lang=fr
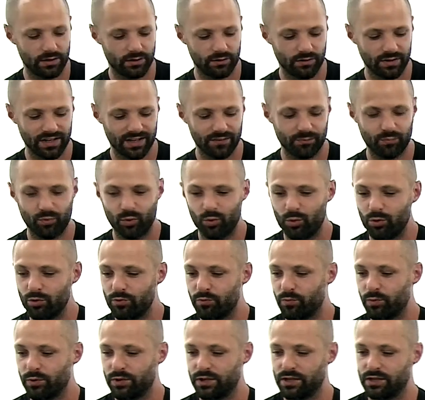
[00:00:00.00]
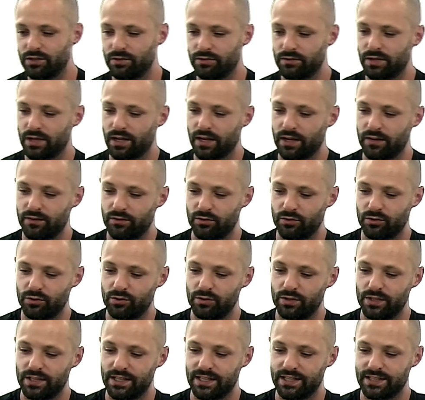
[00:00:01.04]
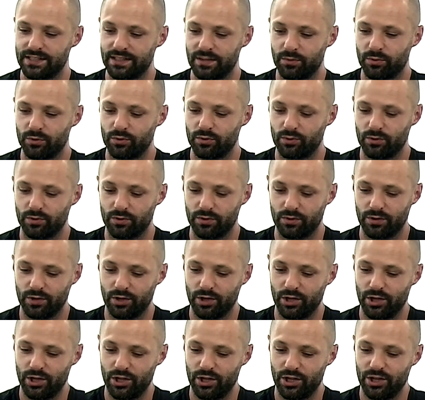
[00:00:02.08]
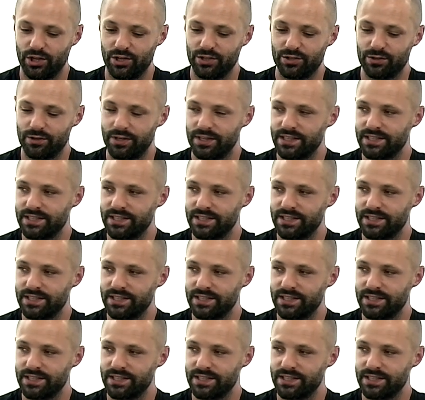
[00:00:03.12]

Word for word: vois, il y a beaucoup de petits jeux qui arrivent quand tu les testes, les protos. Sur les